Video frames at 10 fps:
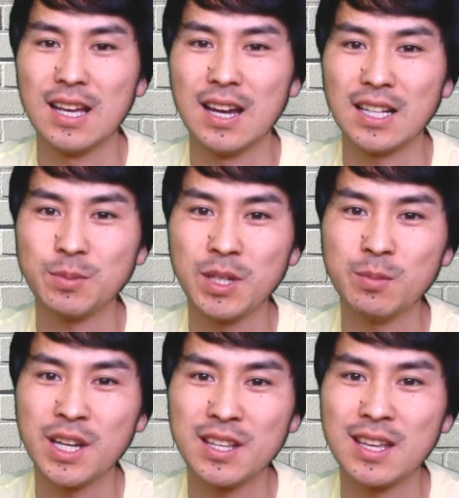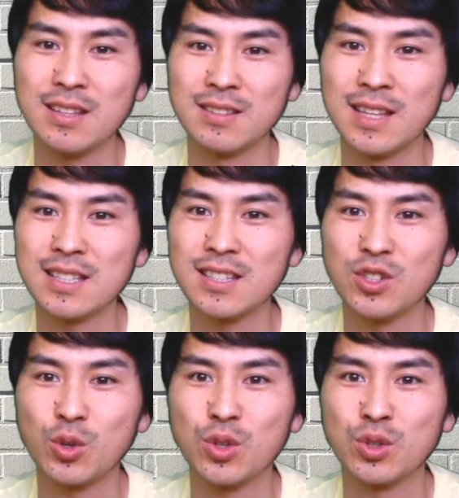始める前になぜ
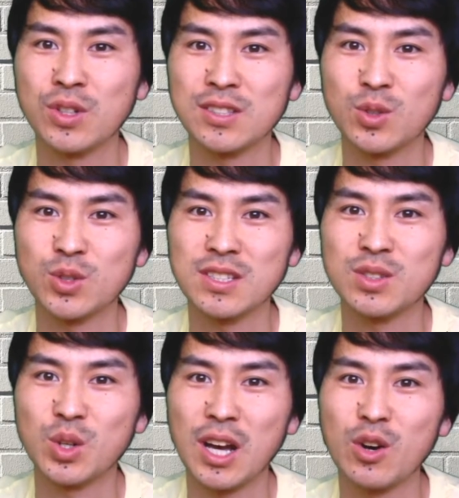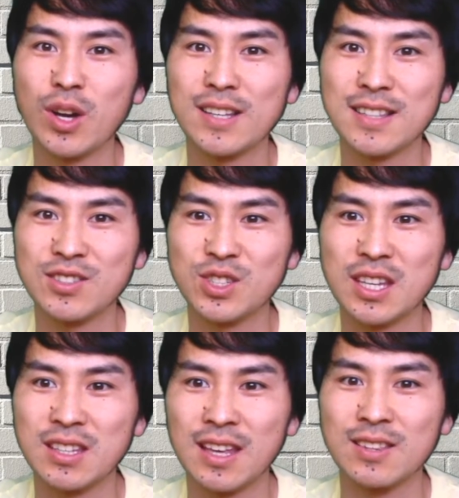食欲が増進するかを解説し
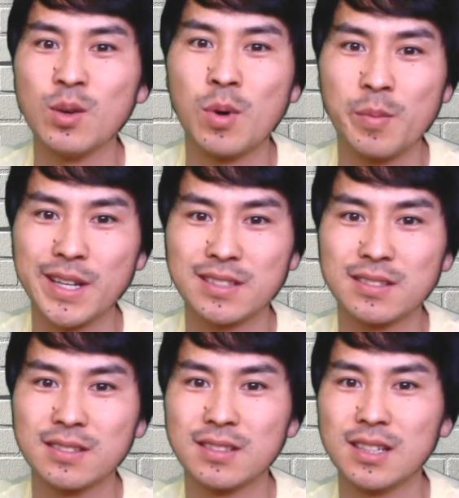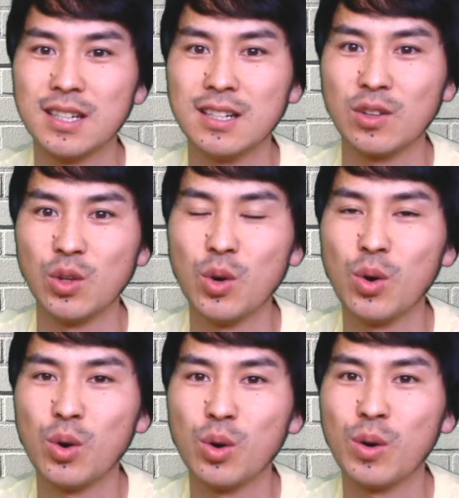ていきたいと思います。この
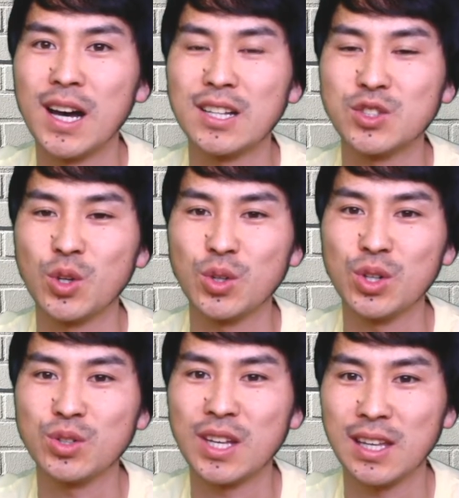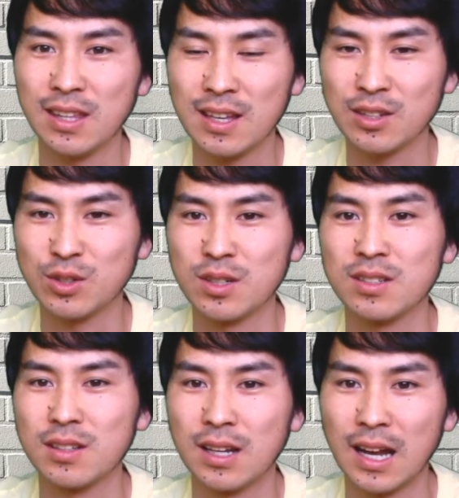方法は食欲だけでなく、
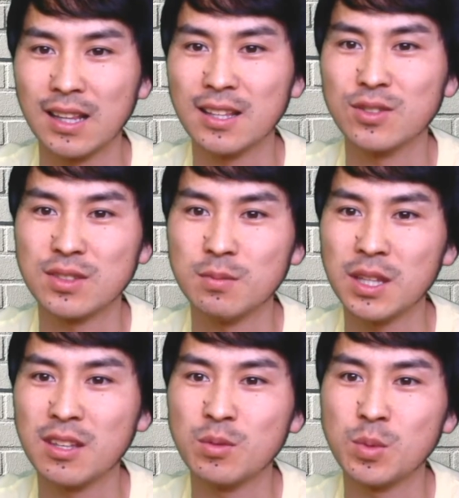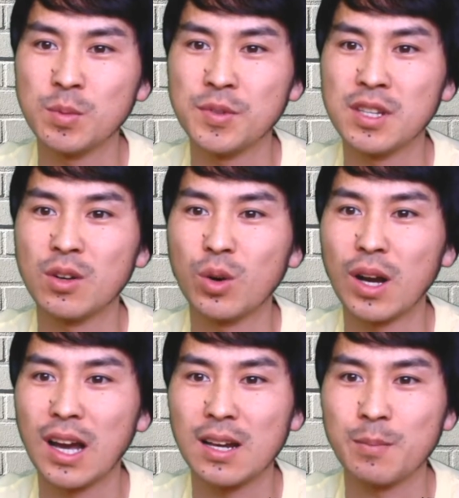体の全ての部分に効
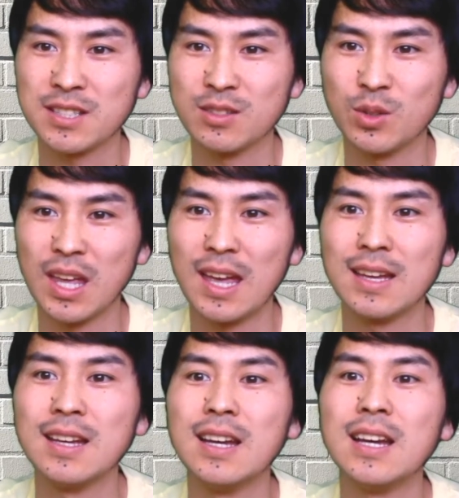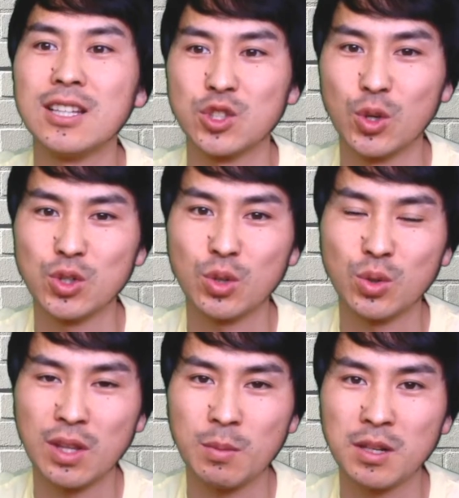果がありますので、朝
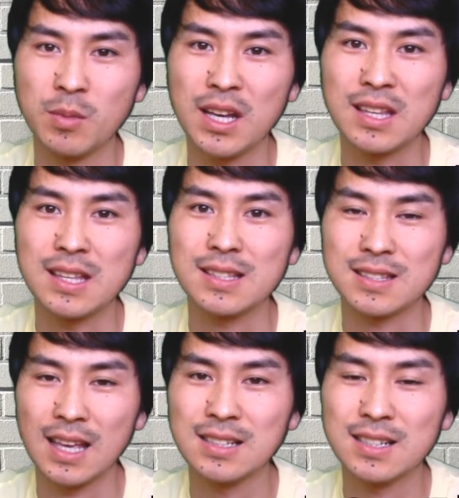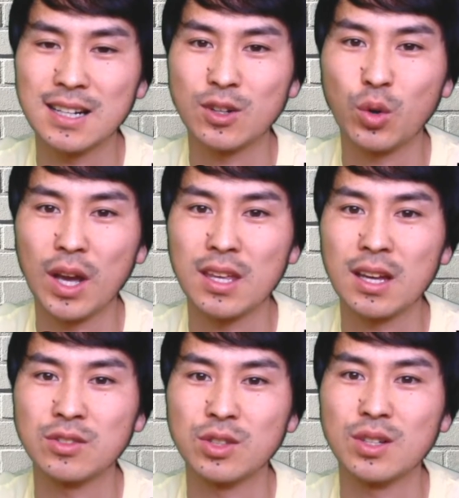食を食べる前に3から5回や
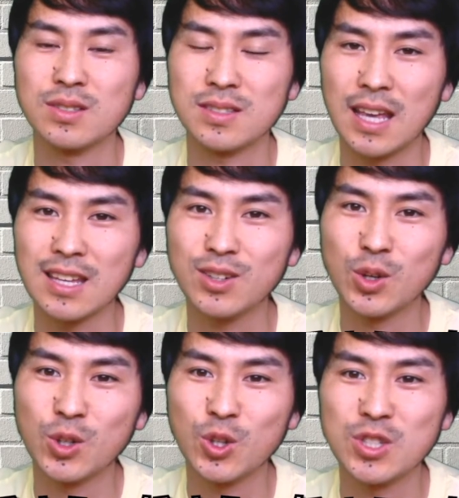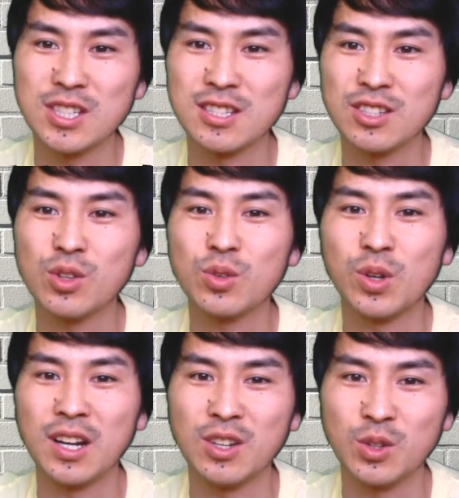ると最高の一日を送
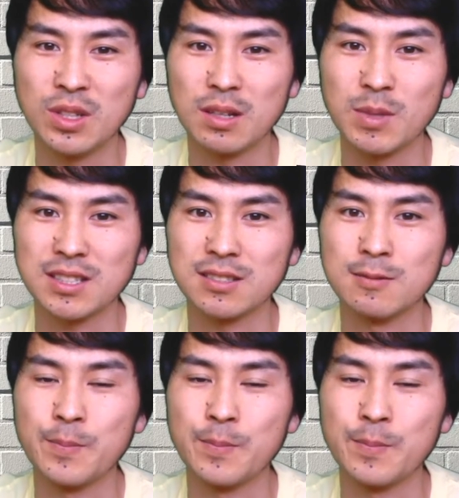れるようになります。